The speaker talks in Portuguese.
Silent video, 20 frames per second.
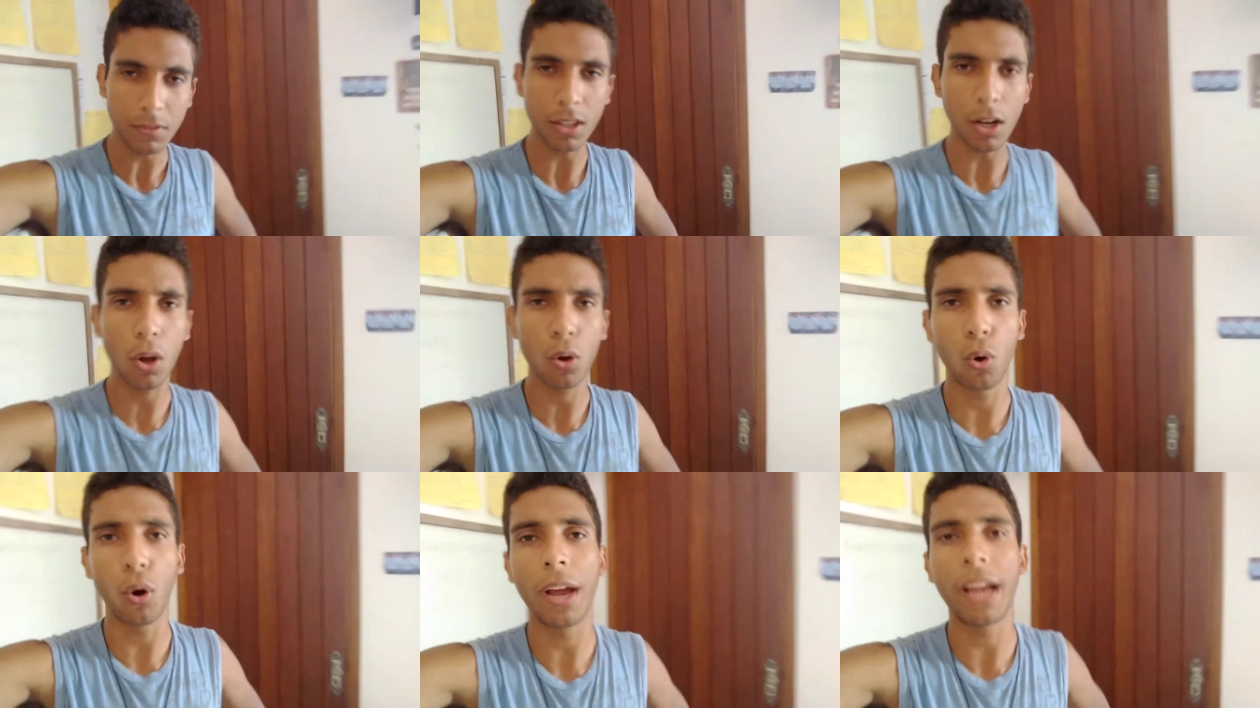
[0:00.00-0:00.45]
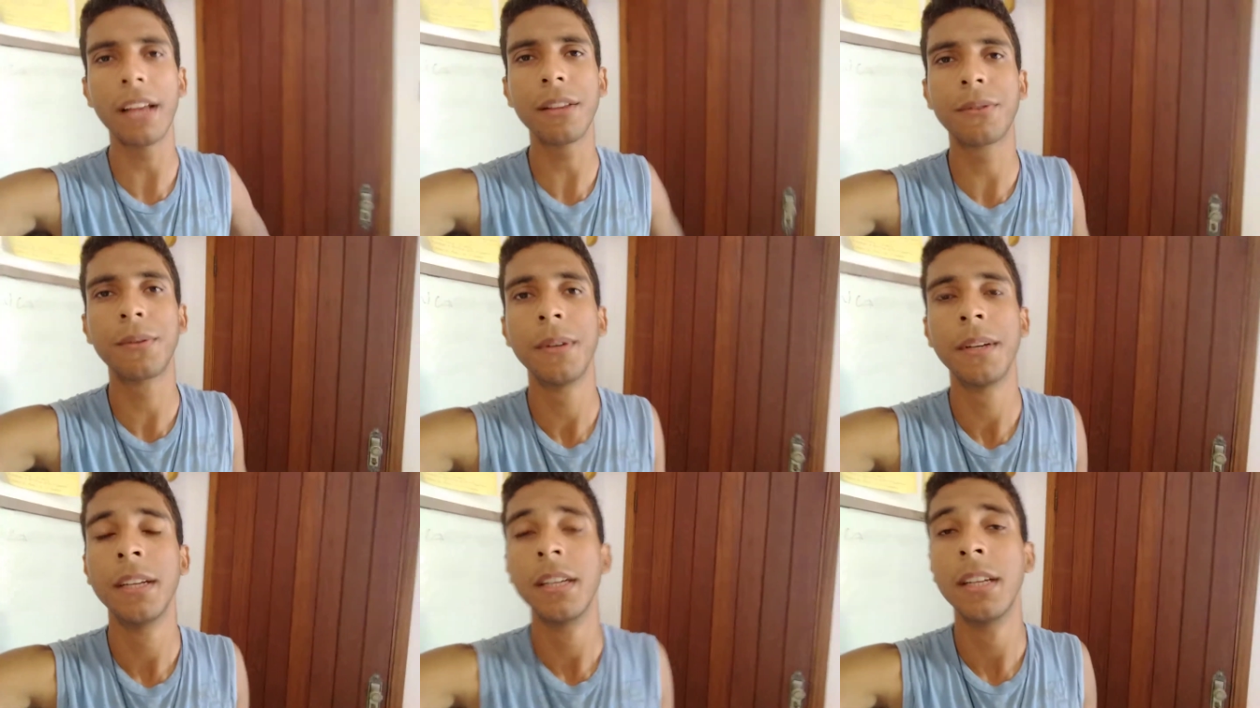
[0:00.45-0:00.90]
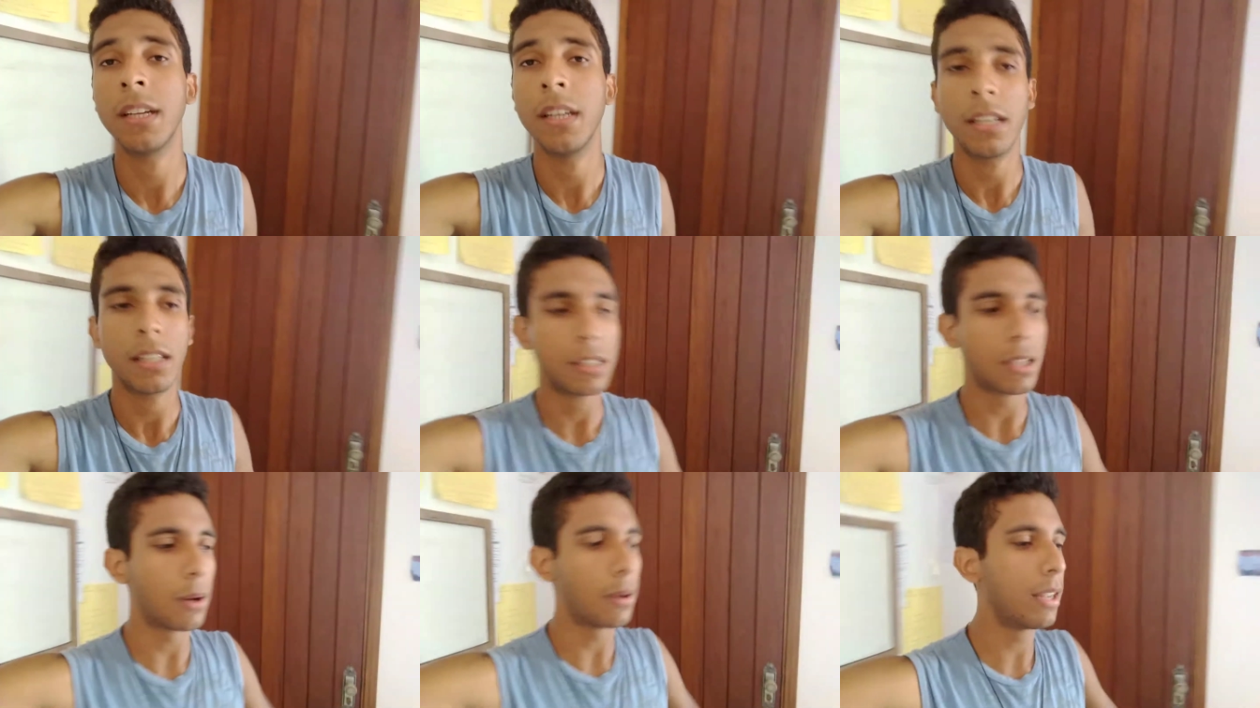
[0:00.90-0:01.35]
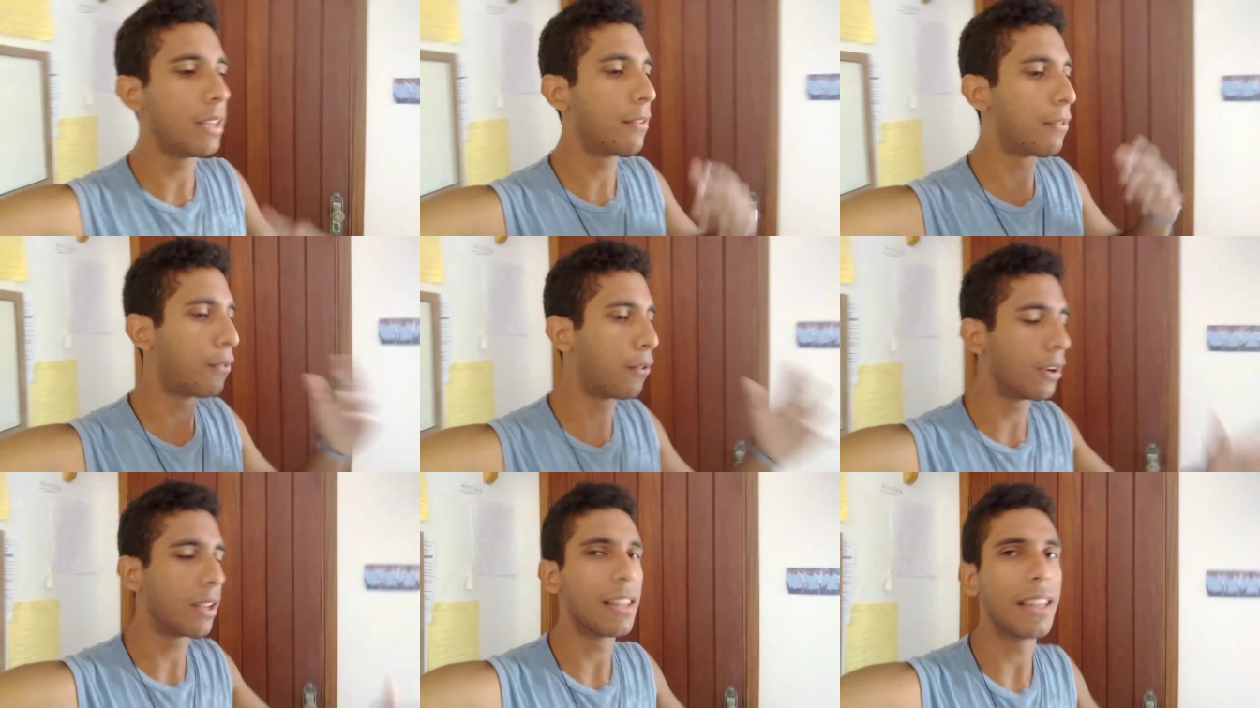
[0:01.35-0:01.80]
correto? Então ele
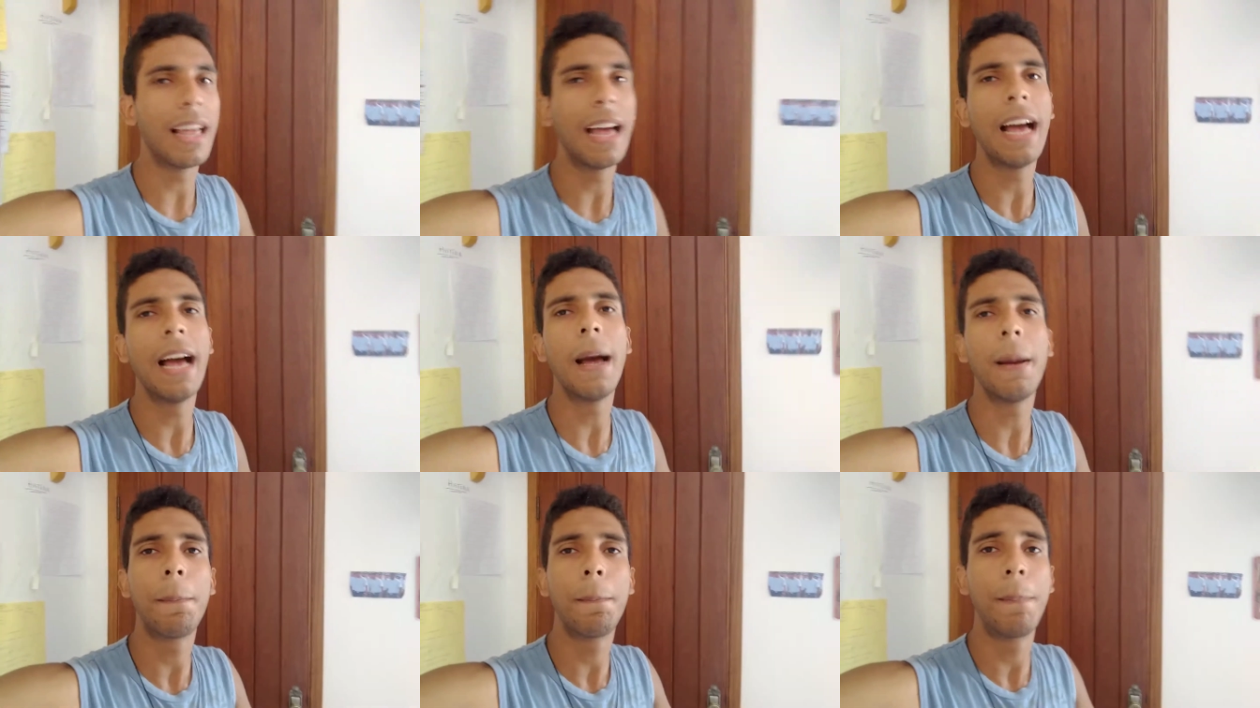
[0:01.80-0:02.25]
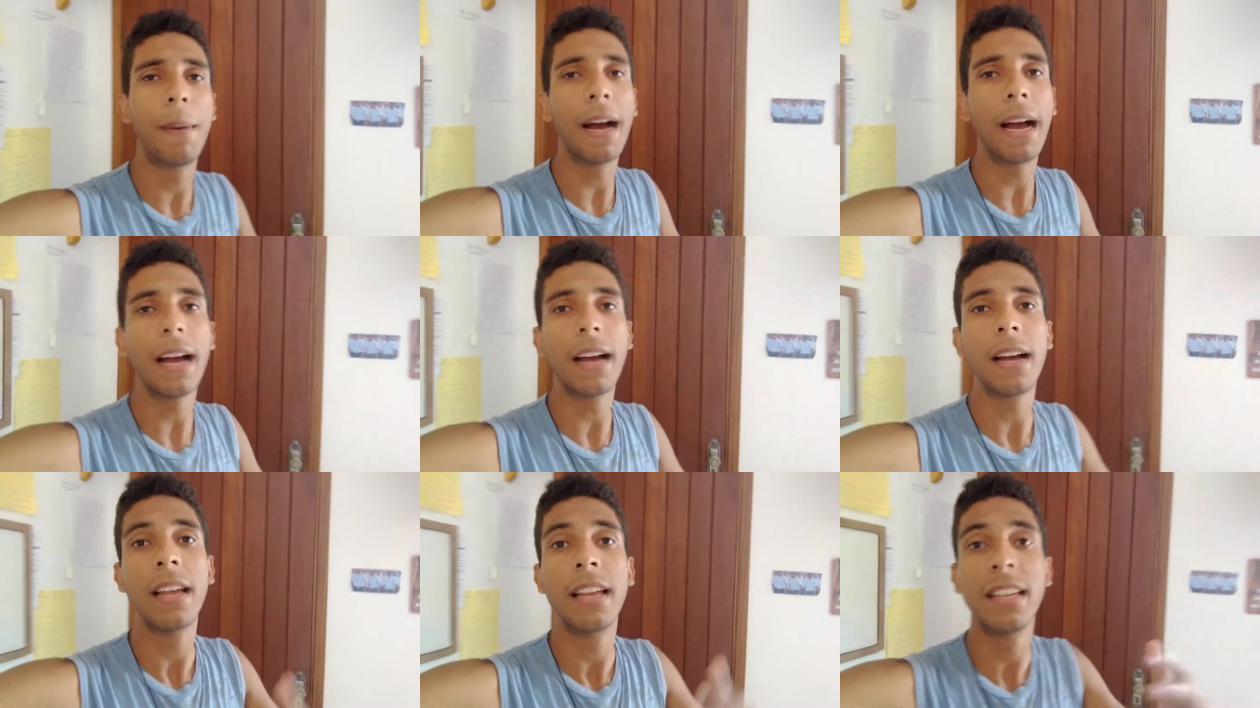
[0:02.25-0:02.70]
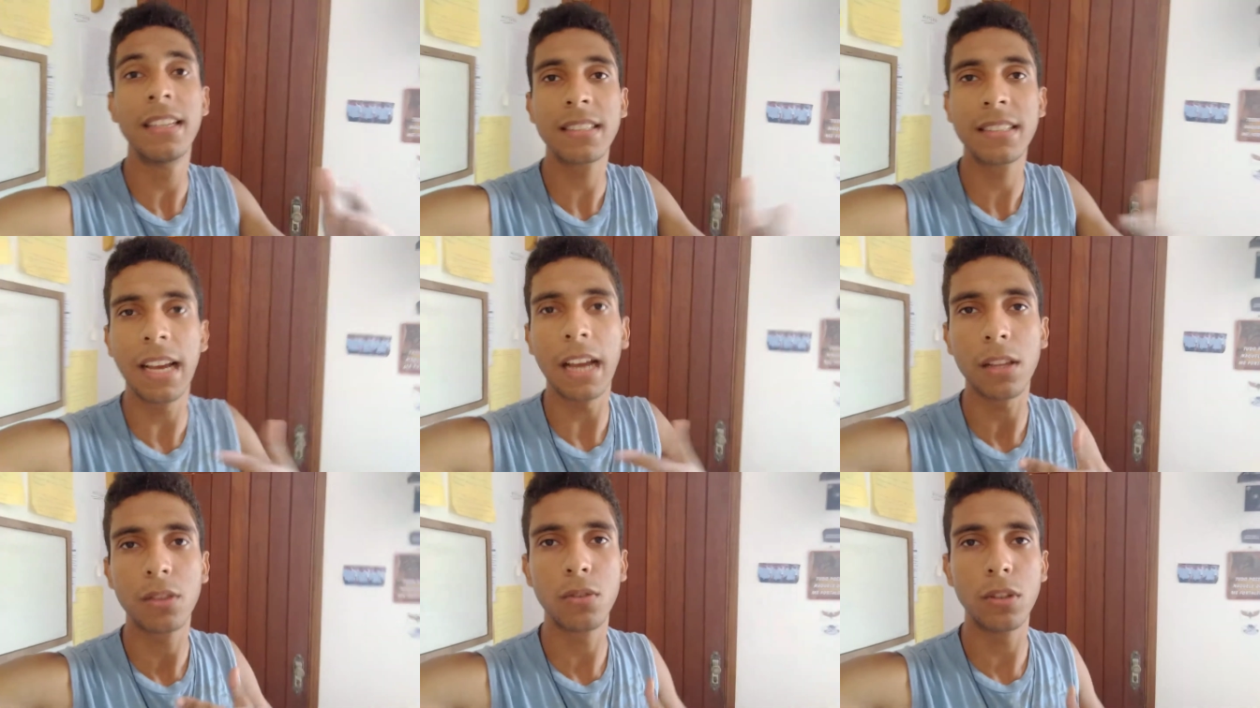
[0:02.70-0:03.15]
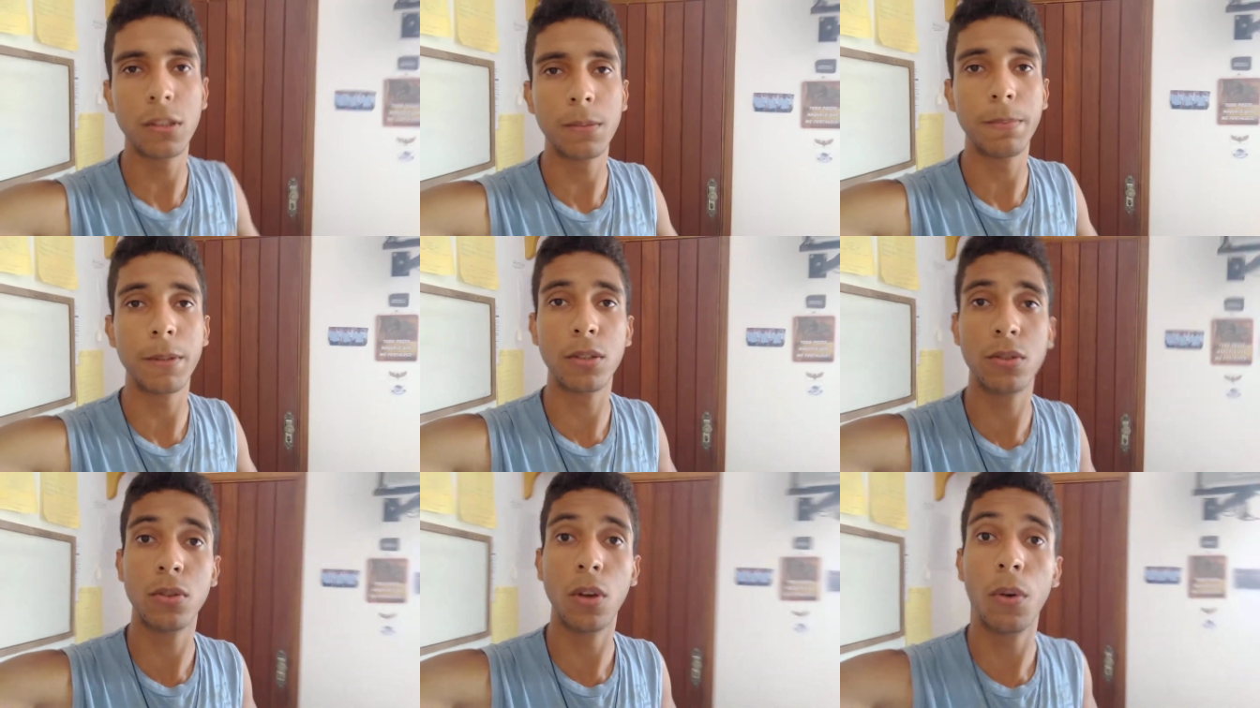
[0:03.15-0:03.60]
foi lá, pá, resgatou as
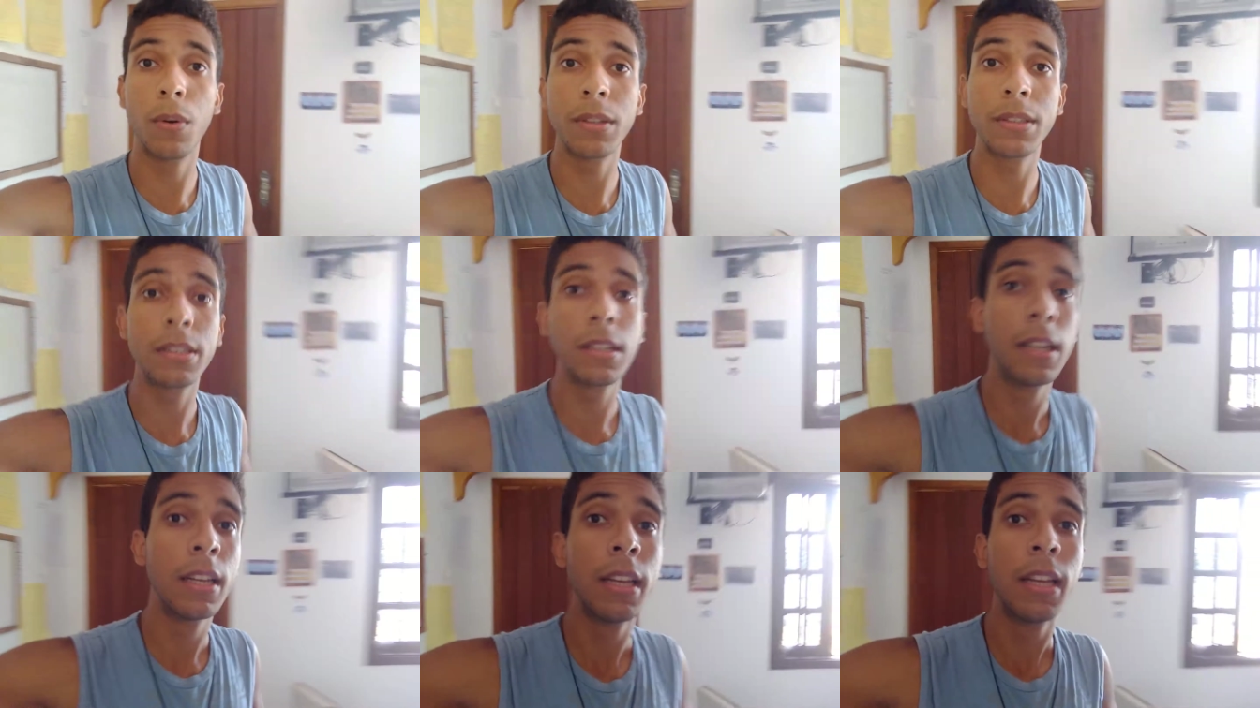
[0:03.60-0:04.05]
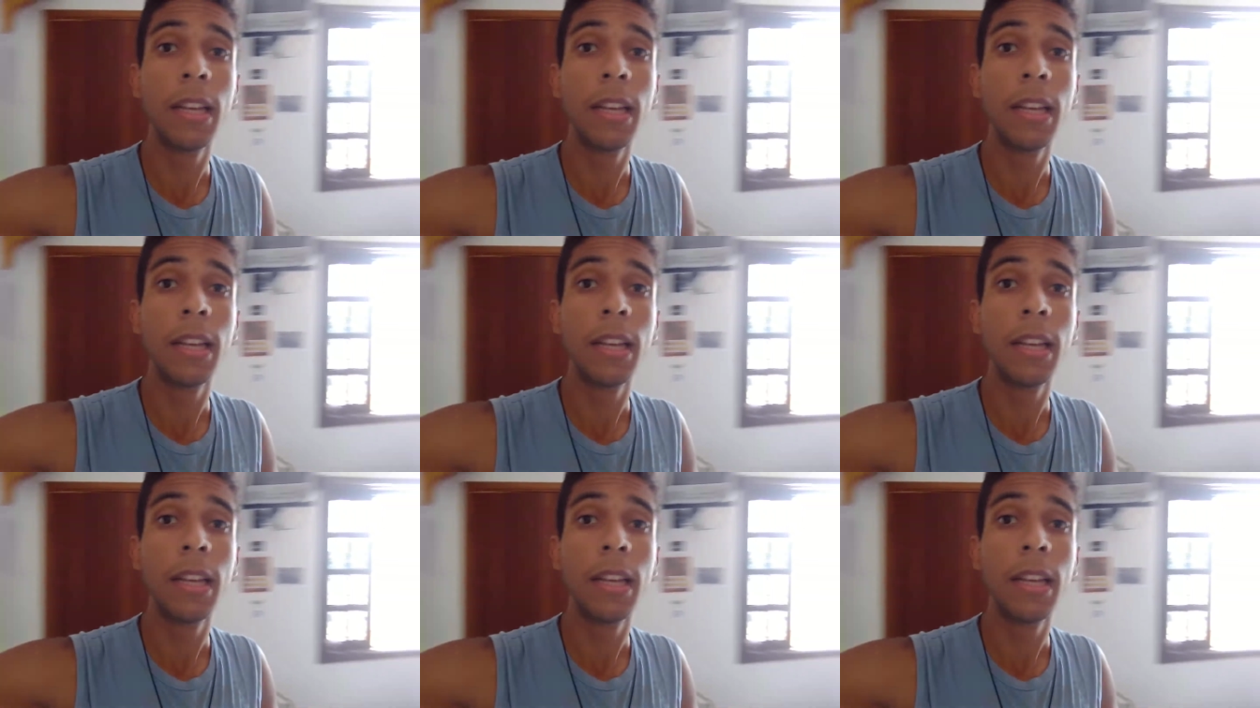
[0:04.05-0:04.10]
pessoas